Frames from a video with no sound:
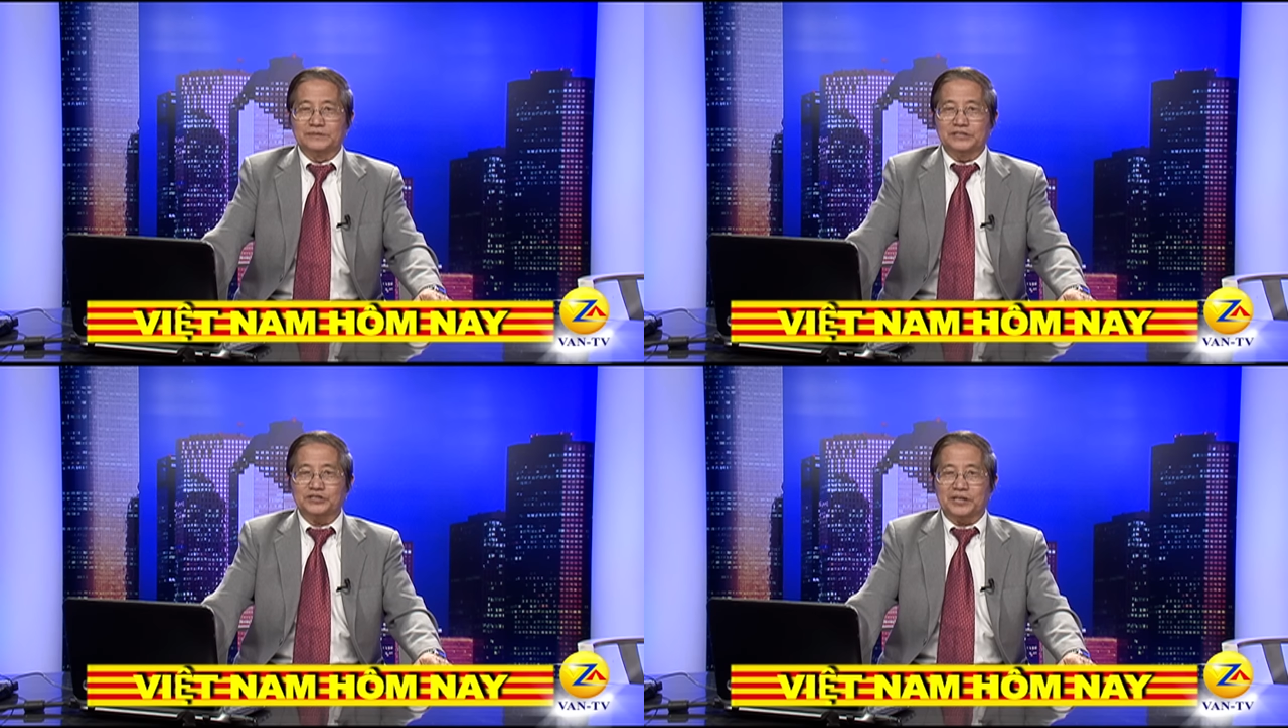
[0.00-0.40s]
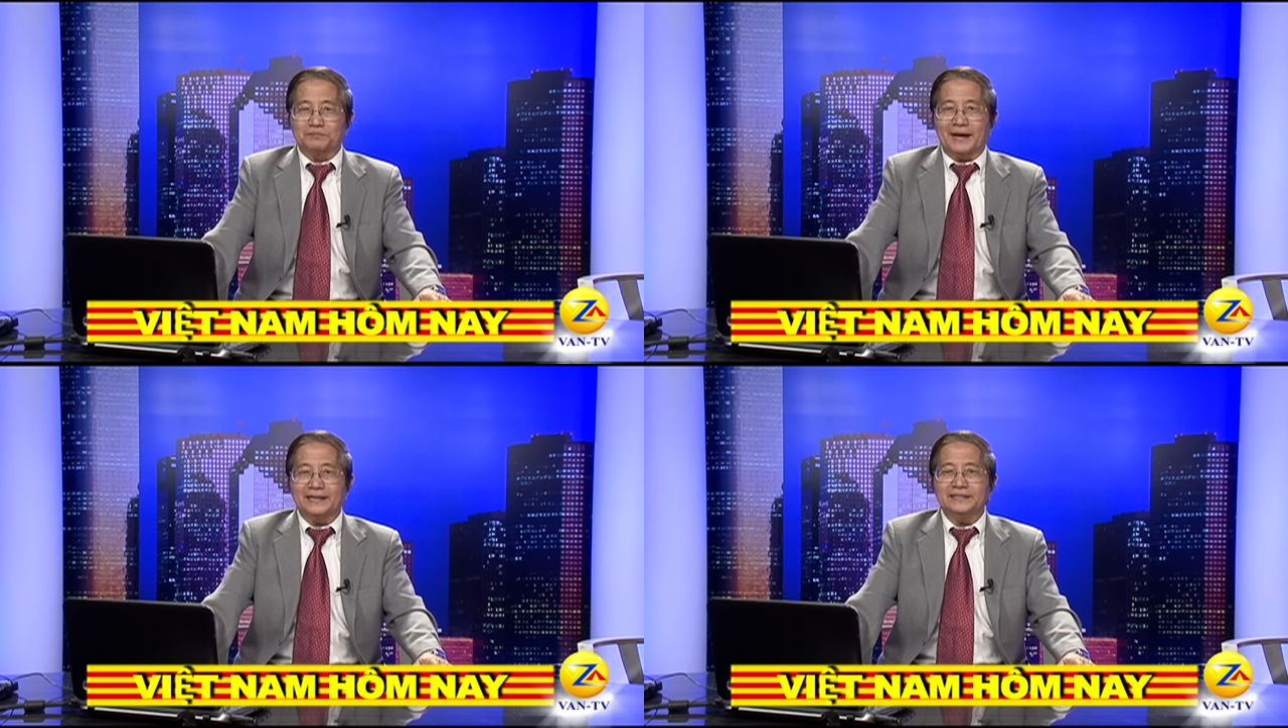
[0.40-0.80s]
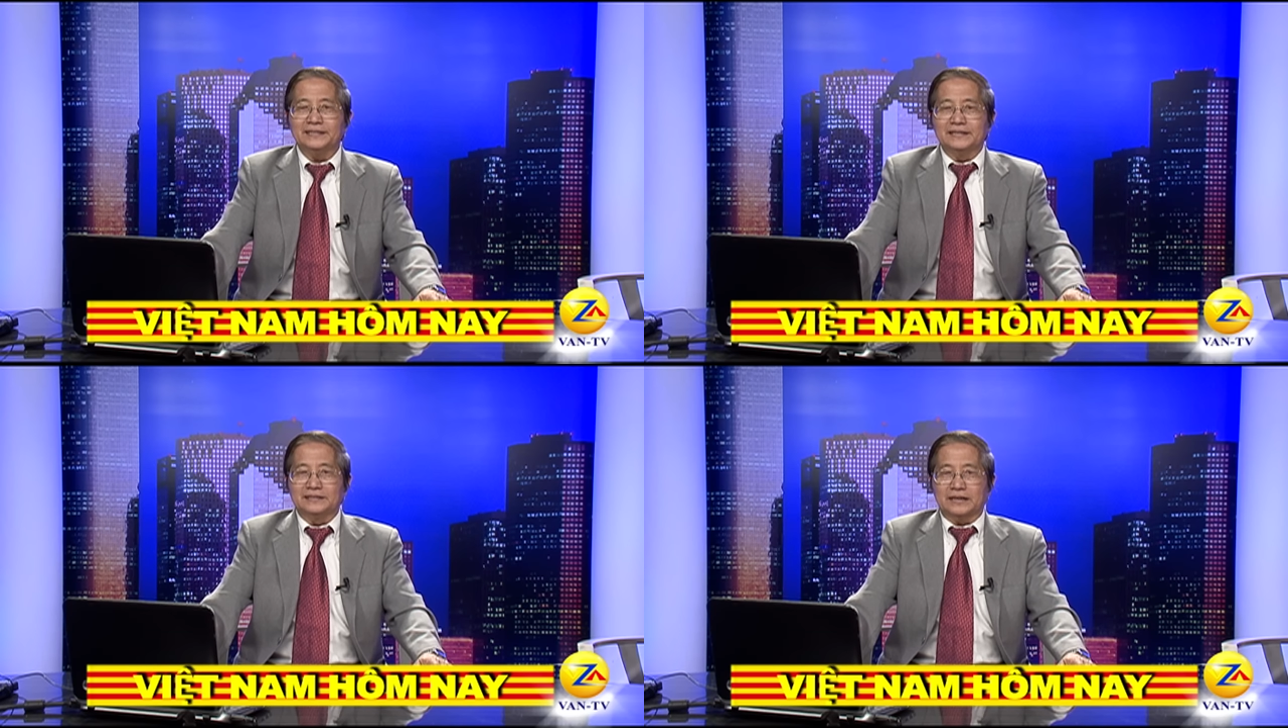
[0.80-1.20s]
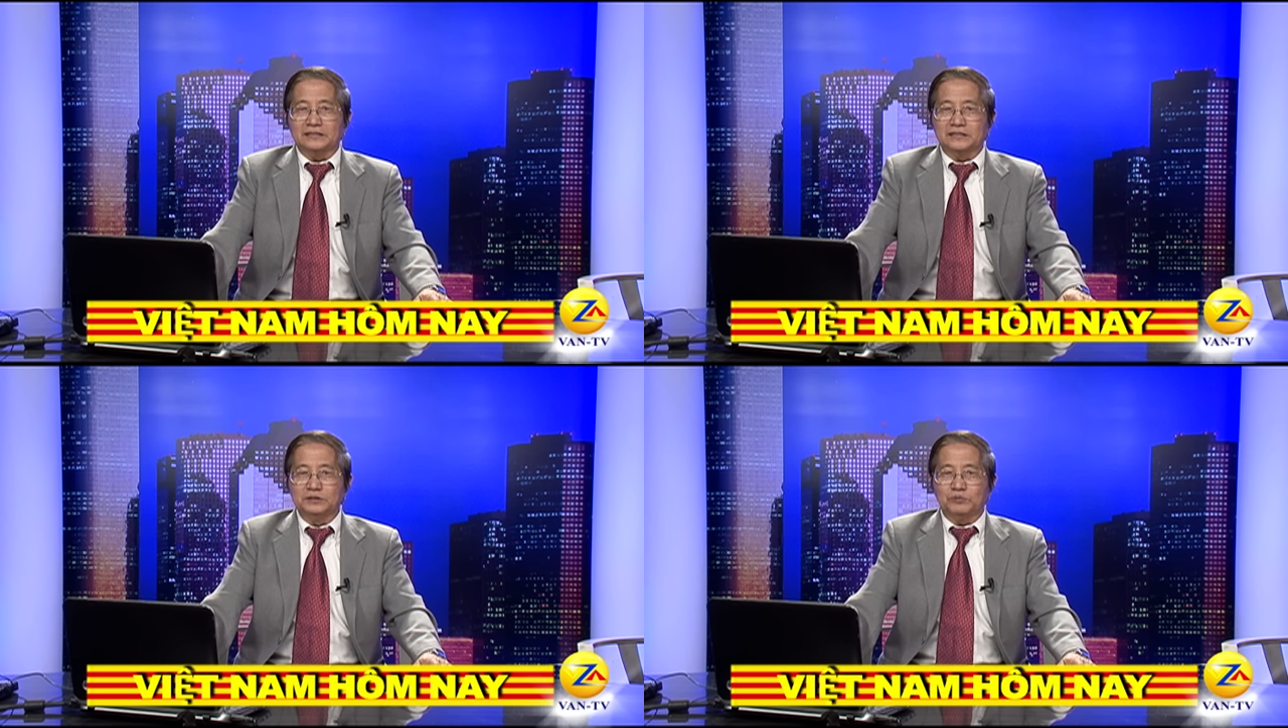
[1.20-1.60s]
những sân bay,
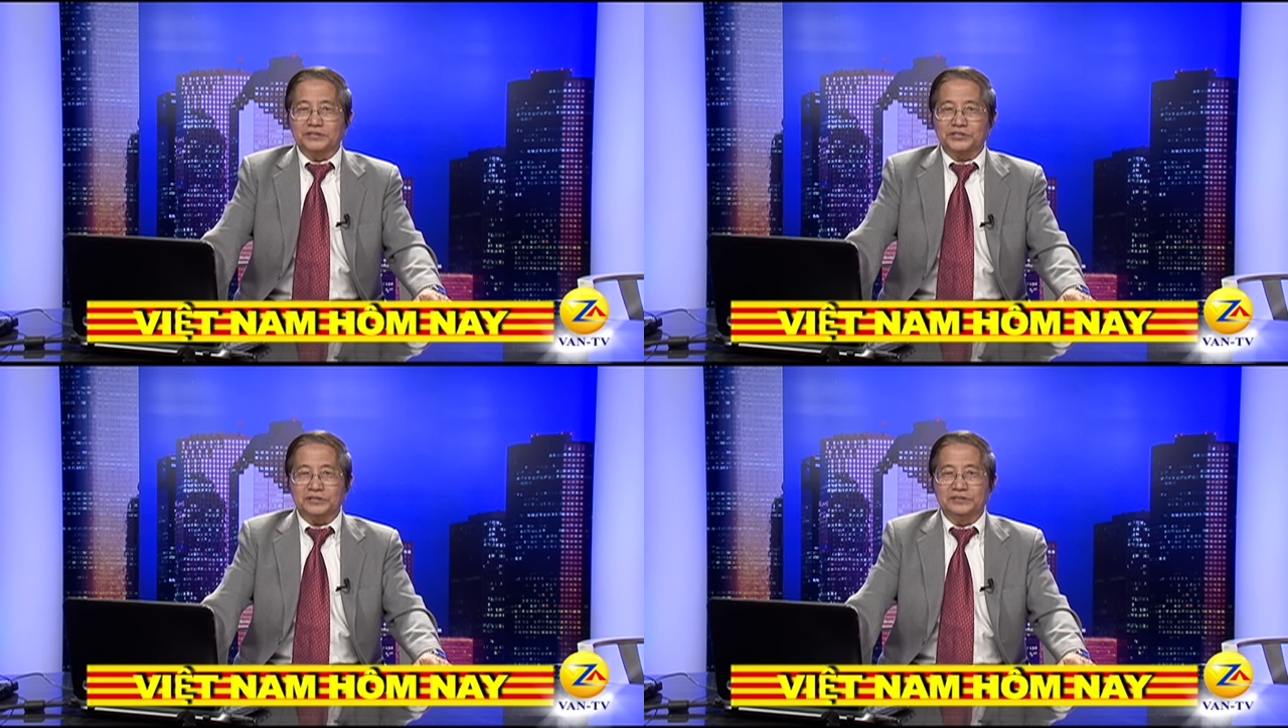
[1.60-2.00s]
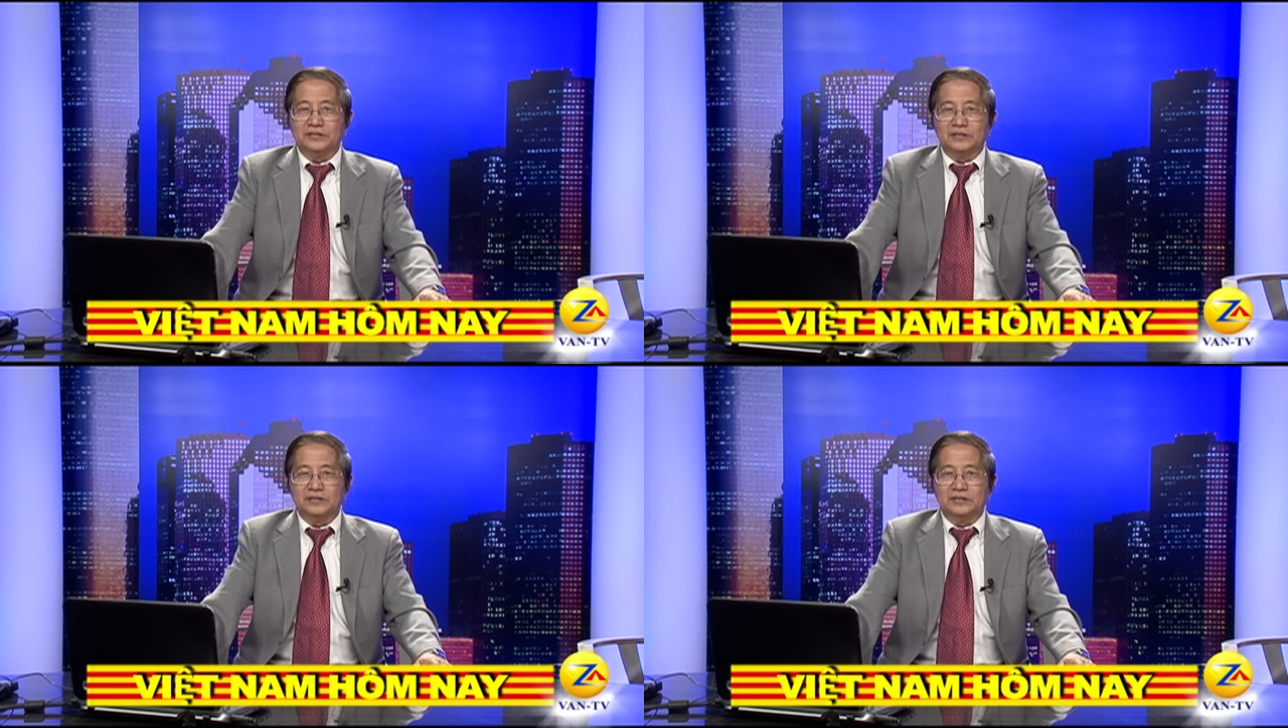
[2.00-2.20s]
căn cứ quân sự